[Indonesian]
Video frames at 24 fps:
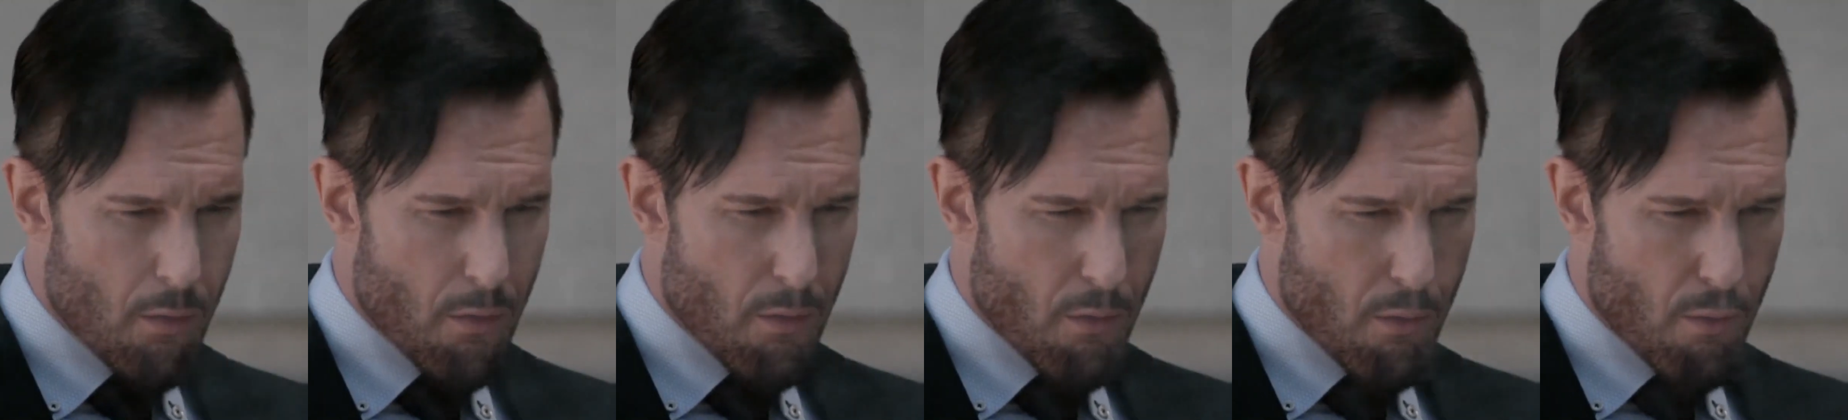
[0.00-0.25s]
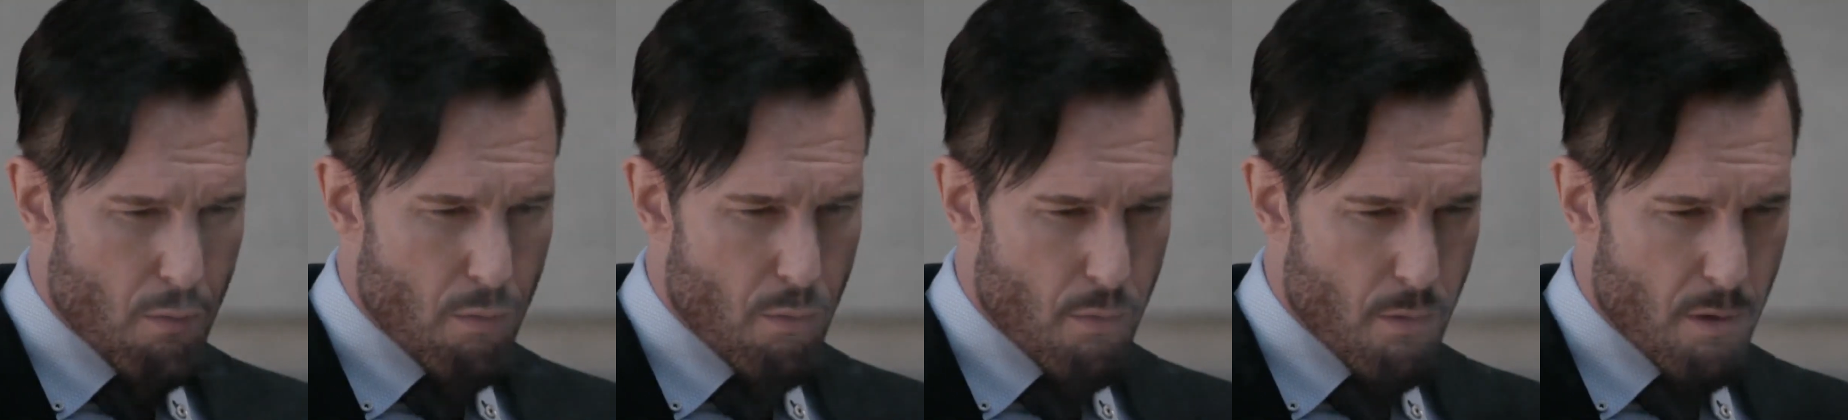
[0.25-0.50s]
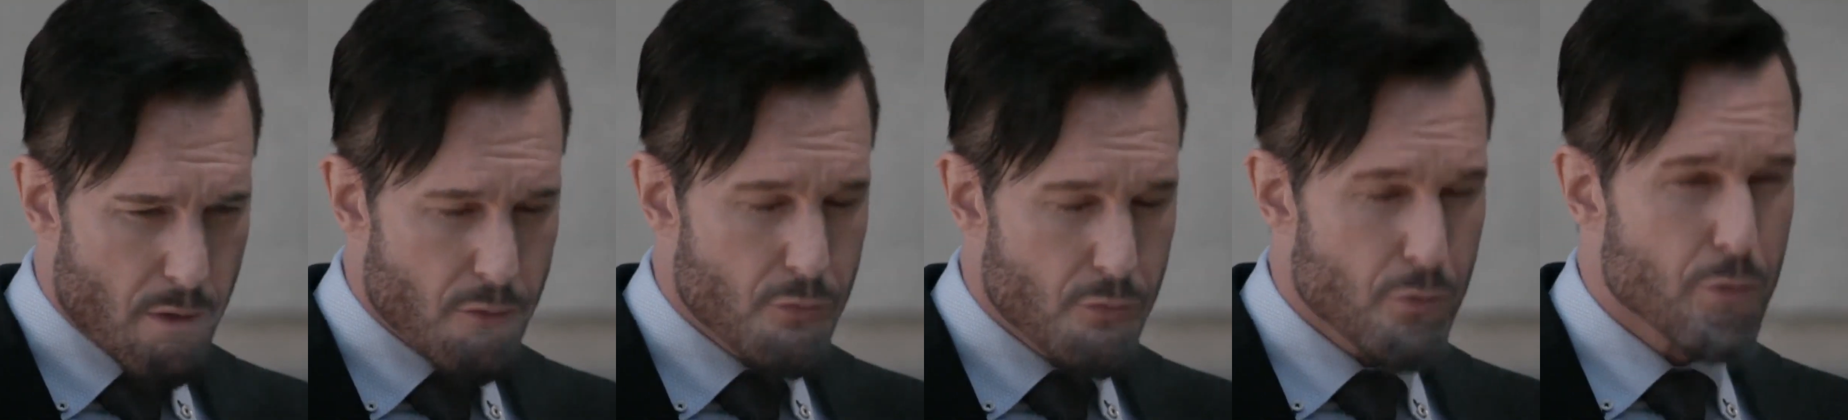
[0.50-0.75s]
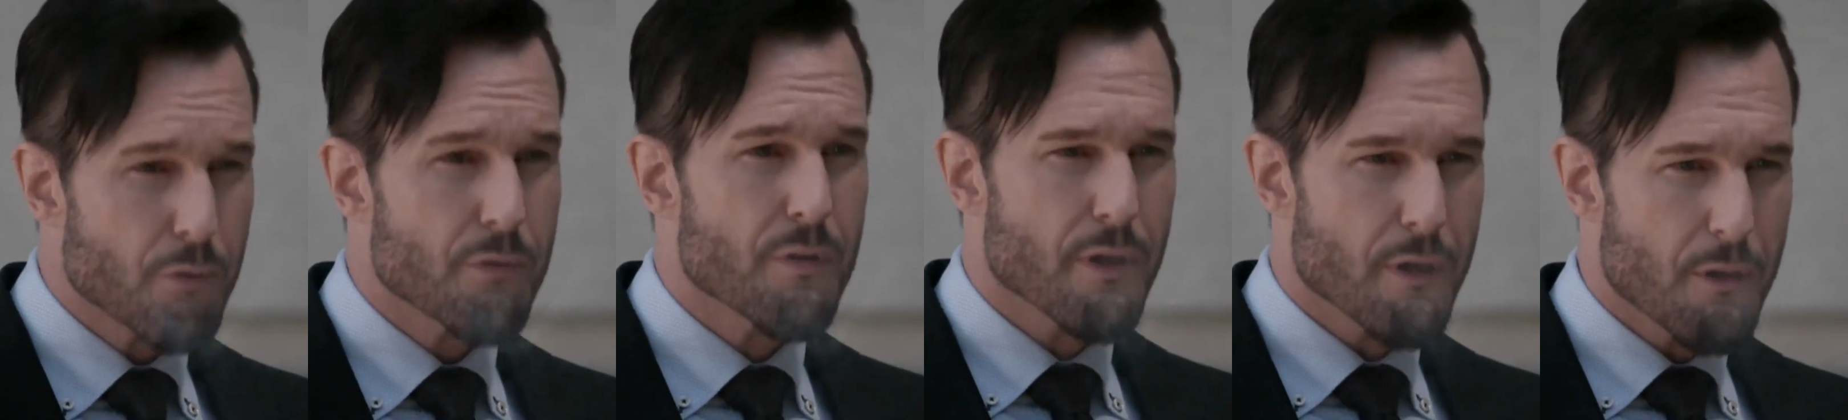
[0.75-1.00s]
Snyder
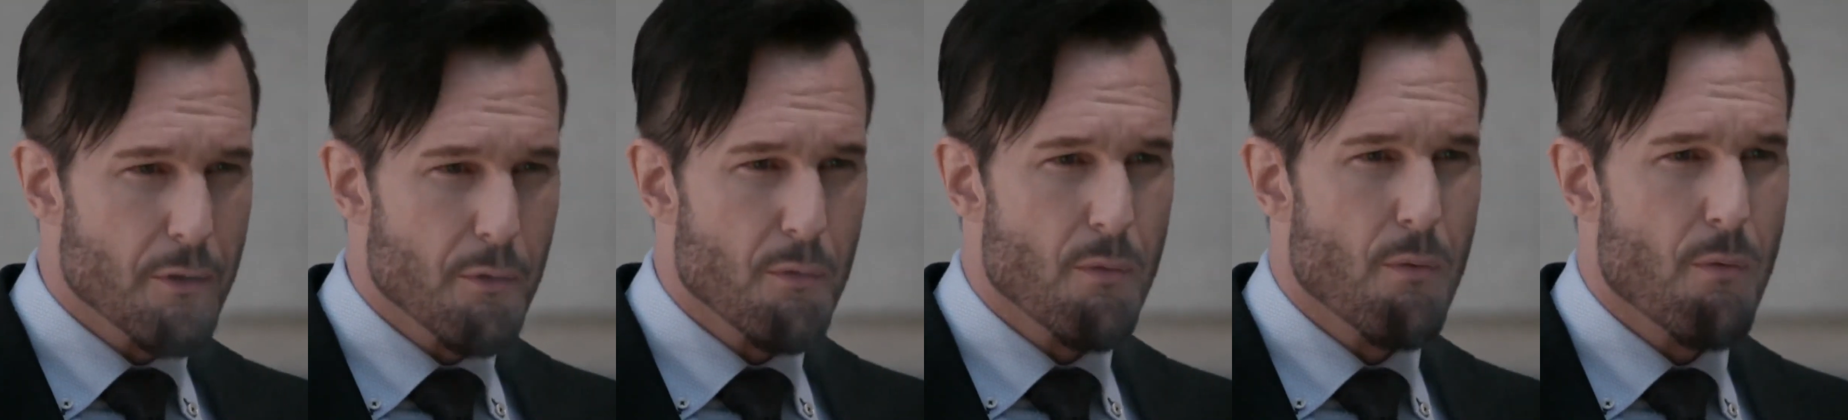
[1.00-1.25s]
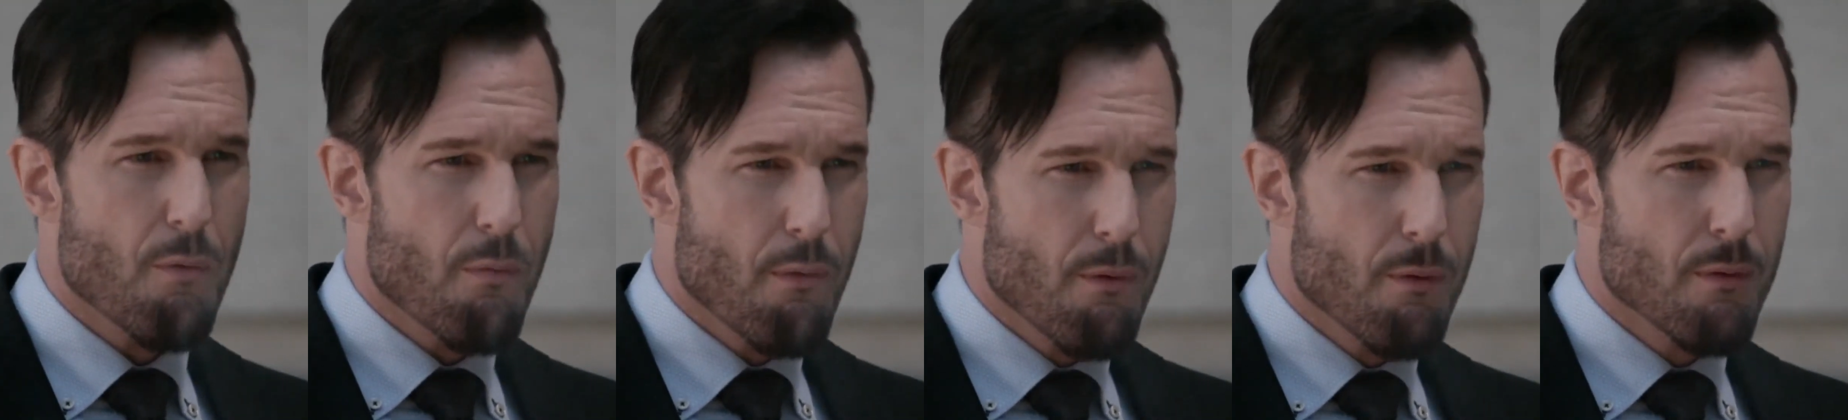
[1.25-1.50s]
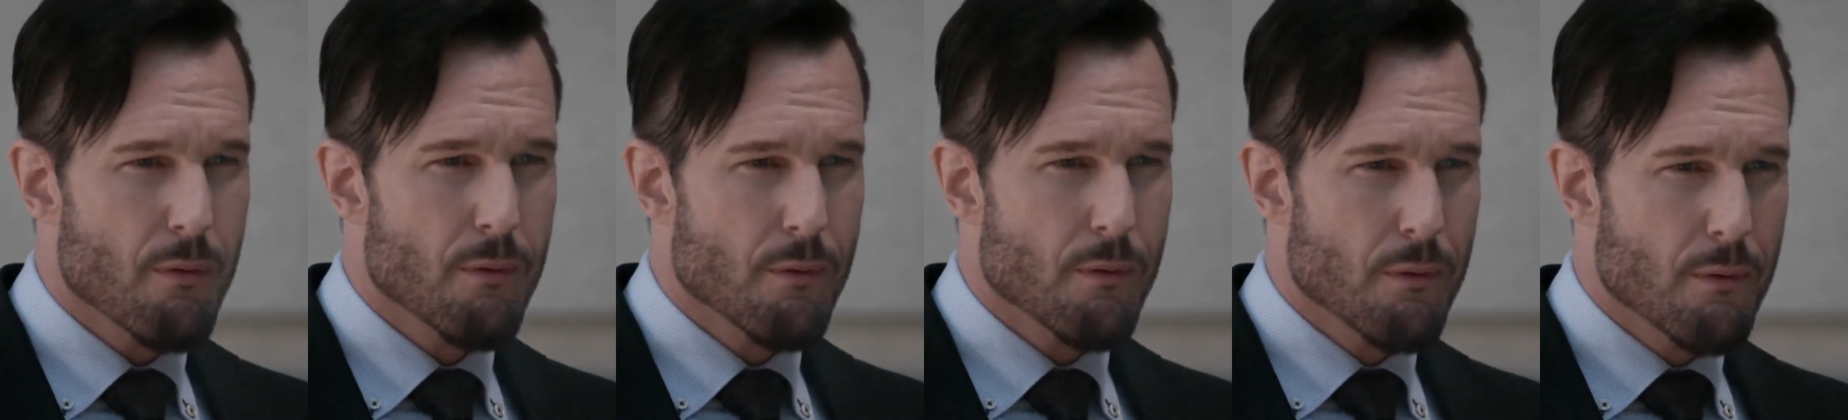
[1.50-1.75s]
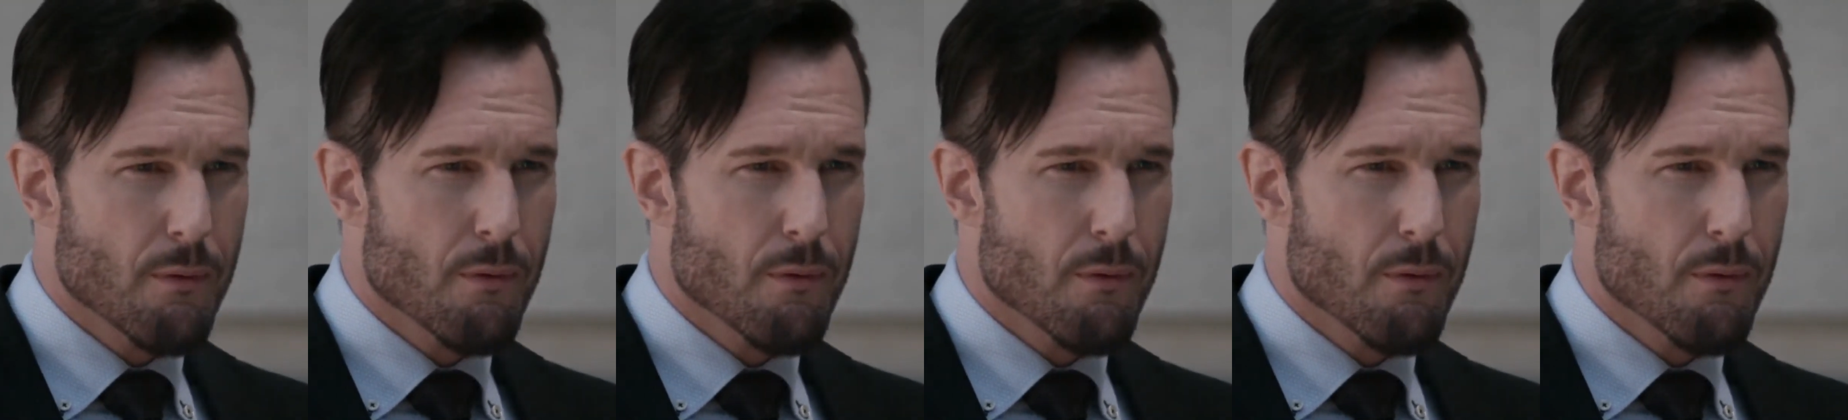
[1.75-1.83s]
menghampiri Mason.